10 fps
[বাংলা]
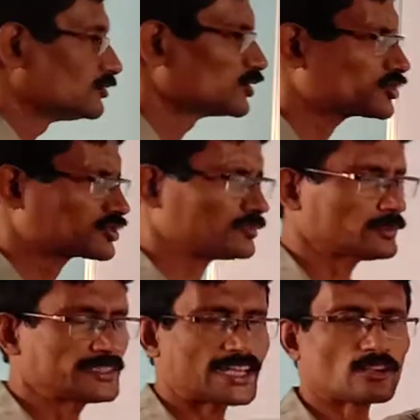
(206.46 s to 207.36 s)
উচ্চ
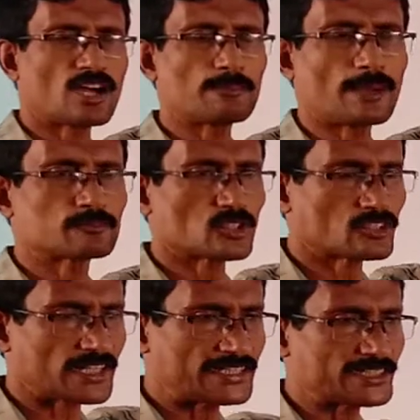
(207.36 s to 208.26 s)
ভূমিকে ক্ষয়প্রাপ্ত
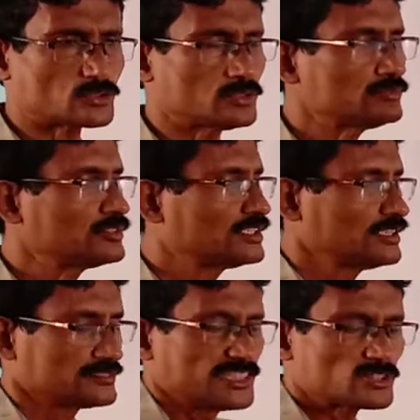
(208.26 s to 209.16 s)
করে নিচু
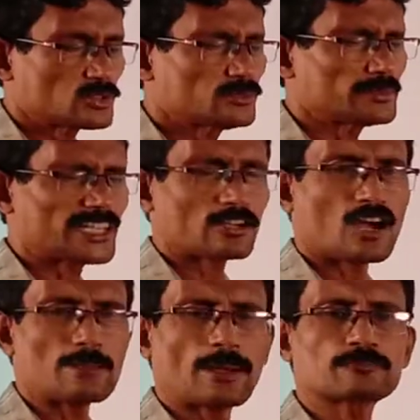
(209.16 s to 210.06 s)
নিচু ভূমিকে
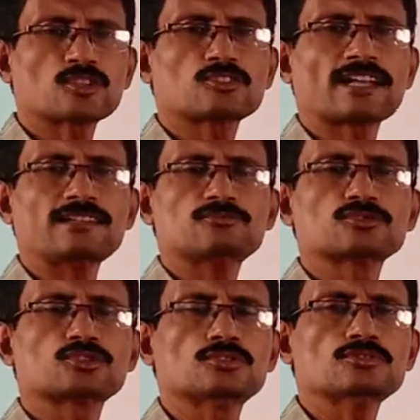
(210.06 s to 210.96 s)
ক্ষয়প্রাপ্ত করে
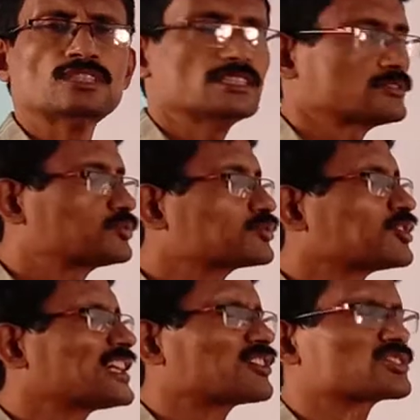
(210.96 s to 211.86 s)
উঁচু দুটো
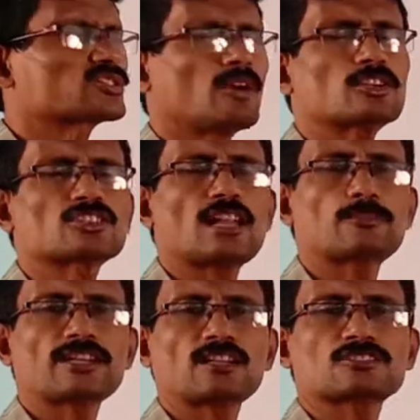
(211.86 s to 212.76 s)
যখন সমতলে
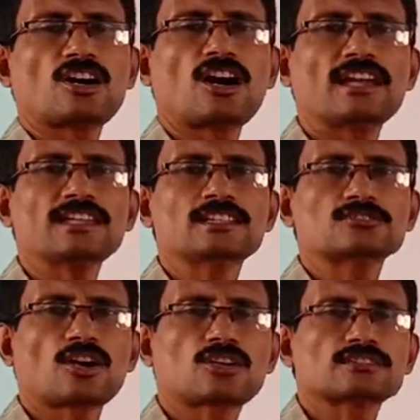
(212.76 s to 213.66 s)
পরিণত হয়
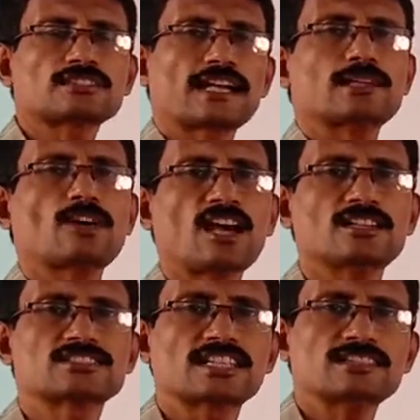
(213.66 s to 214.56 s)
তখন তাকে বলা
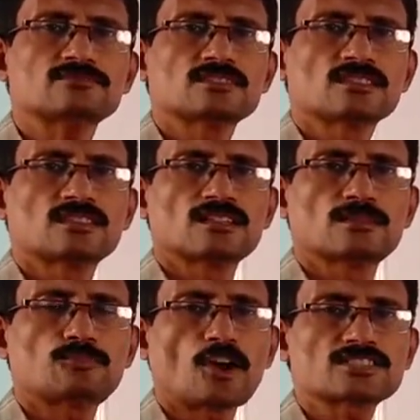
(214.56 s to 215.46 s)
হয়েছে
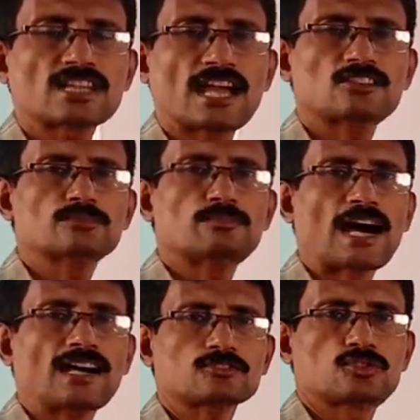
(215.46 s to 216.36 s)
পর্যায়ন
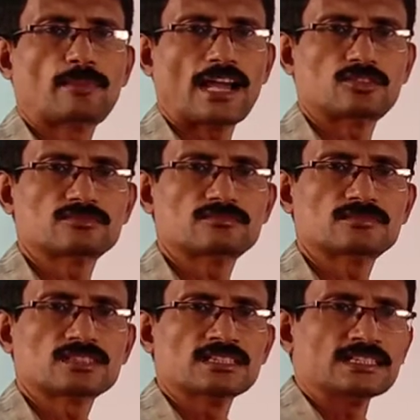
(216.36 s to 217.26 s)
বা কমায়ন
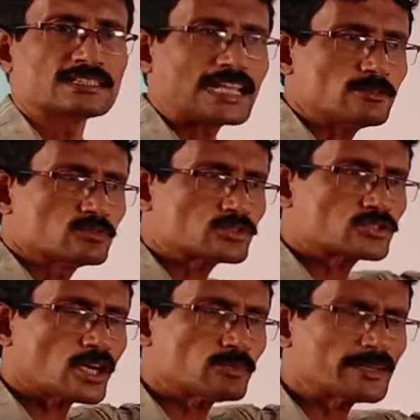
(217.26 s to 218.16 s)
তাহলে
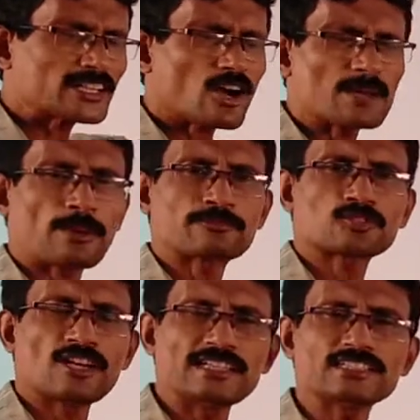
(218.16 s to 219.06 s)
উচ্চভূমি ক্ষয়প্রাপ্ত
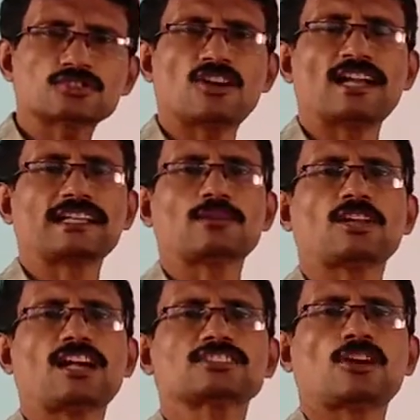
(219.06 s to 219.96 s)
হয়ে নিচু হওয়াটাকে
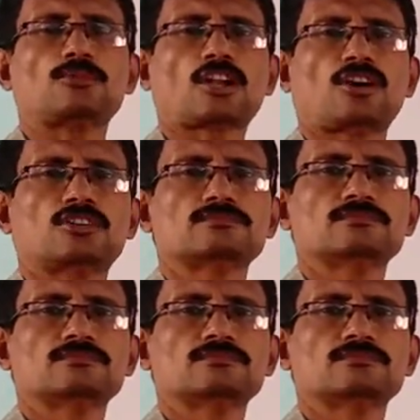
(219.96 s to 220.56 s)
বলা হয়েছে অবরোহণ